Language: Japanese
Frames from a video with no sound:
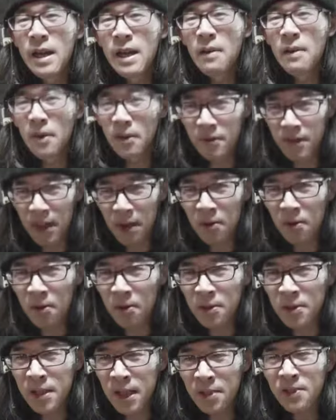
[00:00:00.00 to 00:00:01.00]
エフェクター
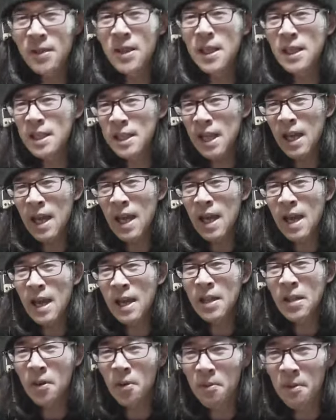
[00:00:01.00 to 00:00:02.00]
を作成して
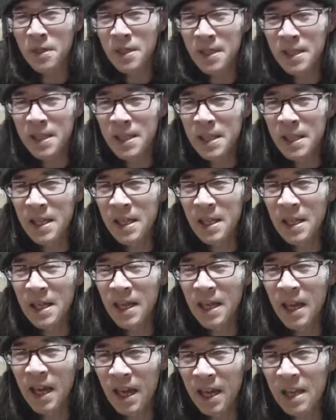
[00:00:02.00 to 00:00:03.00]
やっております。
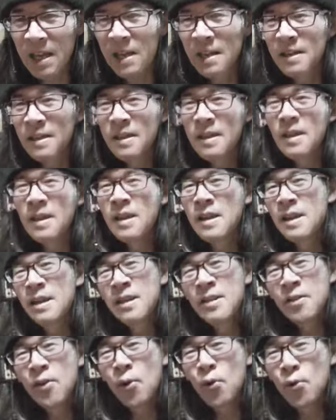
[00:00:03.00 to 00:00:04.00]
はい、
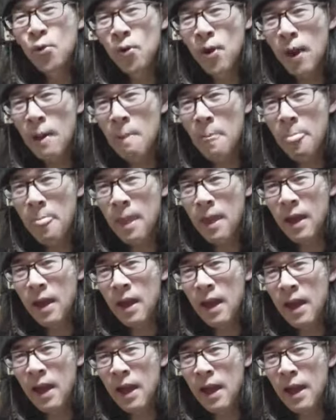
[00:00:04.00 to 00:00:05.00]
ということで、
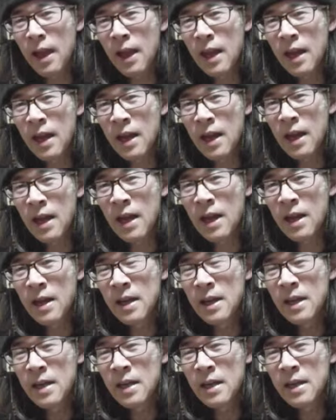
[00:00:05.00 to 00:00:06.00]

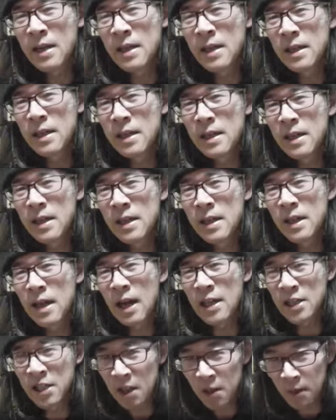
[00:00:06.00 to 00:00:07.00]

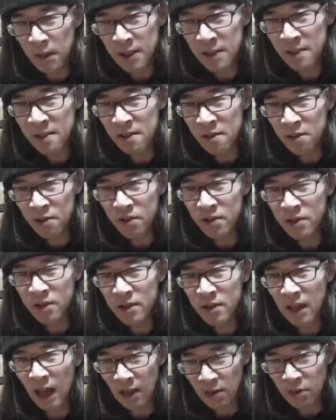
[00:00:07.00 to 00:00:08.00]
えー、厚木ファッツ
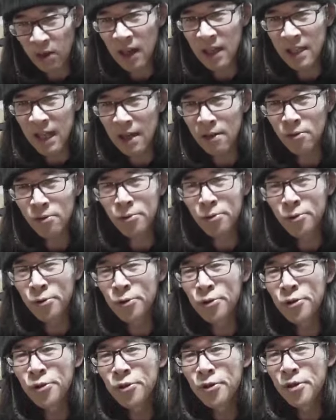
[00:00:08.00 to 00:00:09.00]
各語る、
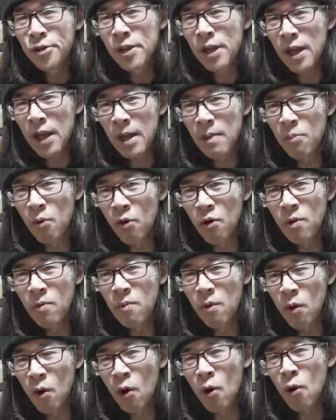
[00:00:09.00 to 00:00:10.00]
えー、
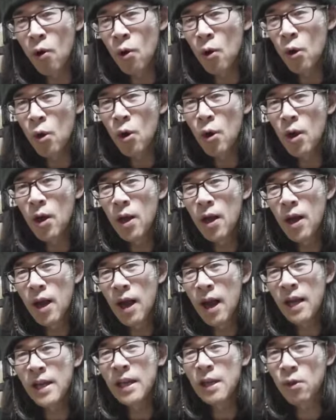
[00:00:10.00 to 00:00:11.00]
ボリューム4
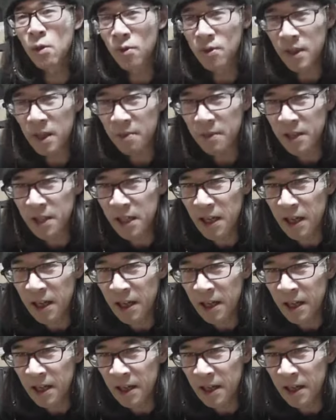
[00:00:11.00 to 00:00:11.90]
ありがとうございました。